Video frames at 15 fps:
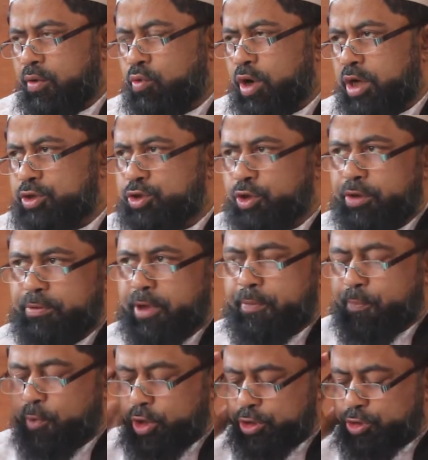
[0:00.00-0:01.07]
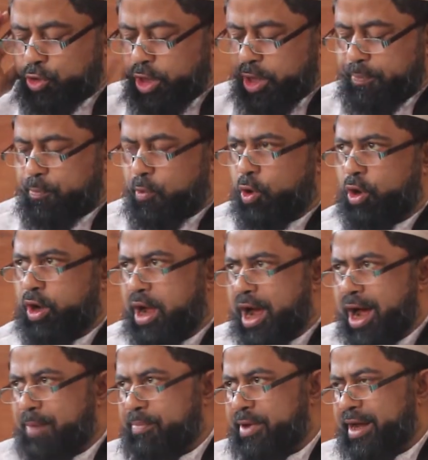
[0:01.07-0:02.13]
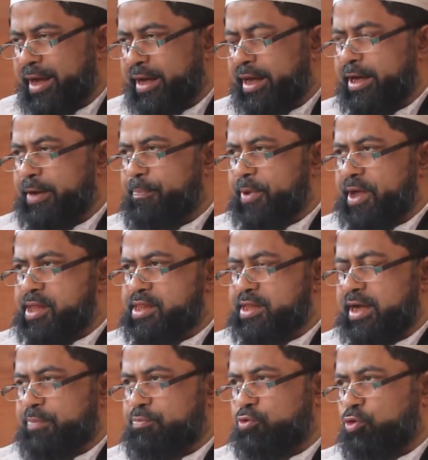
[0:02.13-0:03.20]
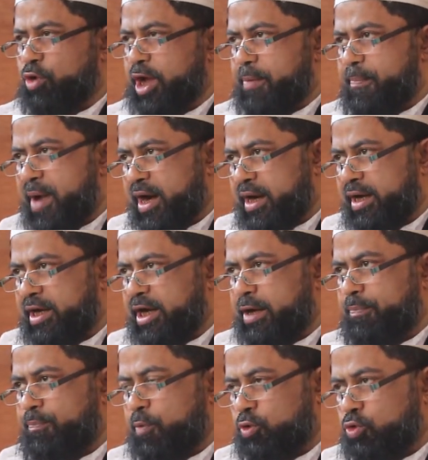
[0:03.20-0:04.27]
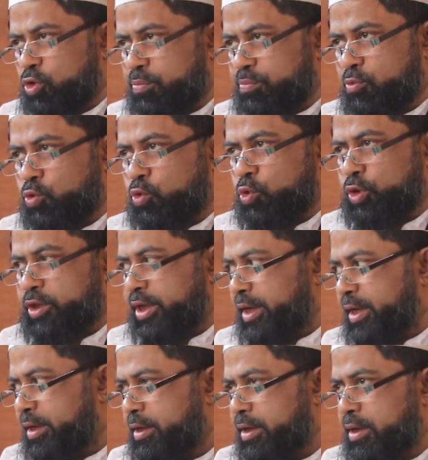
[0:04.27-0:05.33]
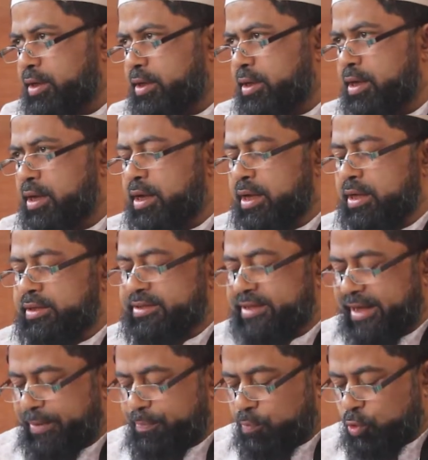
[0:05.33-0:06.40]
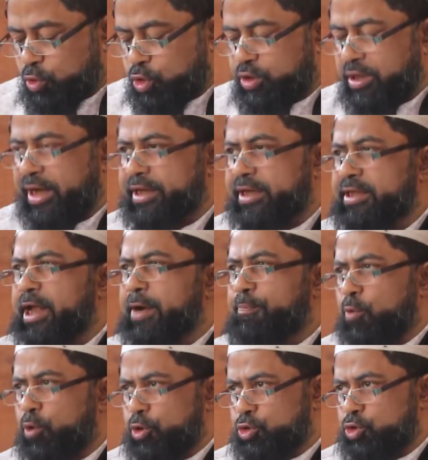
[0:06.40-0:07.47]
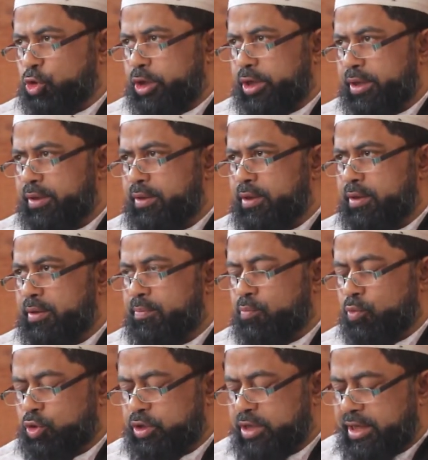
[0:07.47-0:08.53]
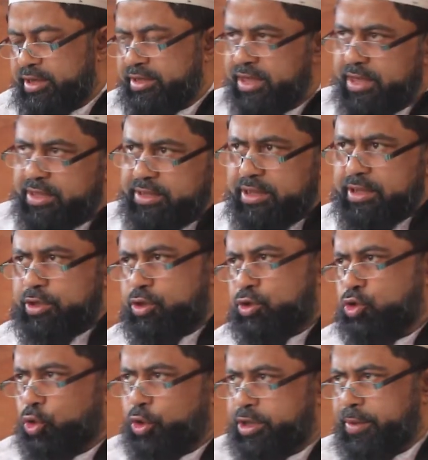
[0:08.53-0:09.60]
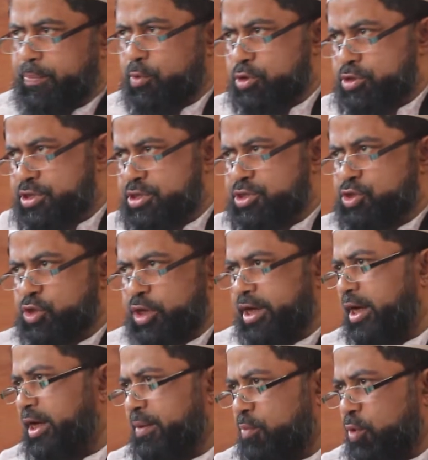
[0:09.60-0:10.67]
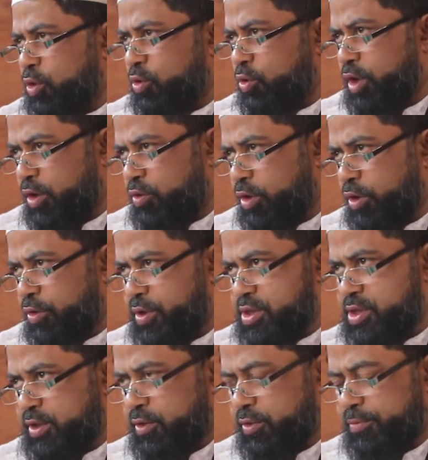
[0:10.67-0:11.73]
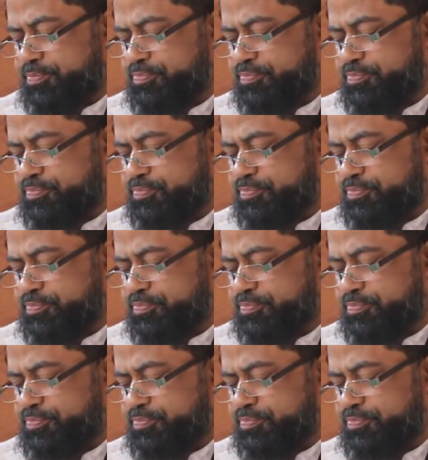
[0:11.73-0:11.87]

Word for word: কোরআন শরীফের পরিচয়ের পর আমরা এখানে পেয়েছিলাম সুরায় বাকারার প্রথম রুকুতে যে মুত্তাকিদের পরিচয় মুত্তাকিদের ছয়টি বৈশিষ্ট্য এখানে বর্ণনা করা হয়েছিল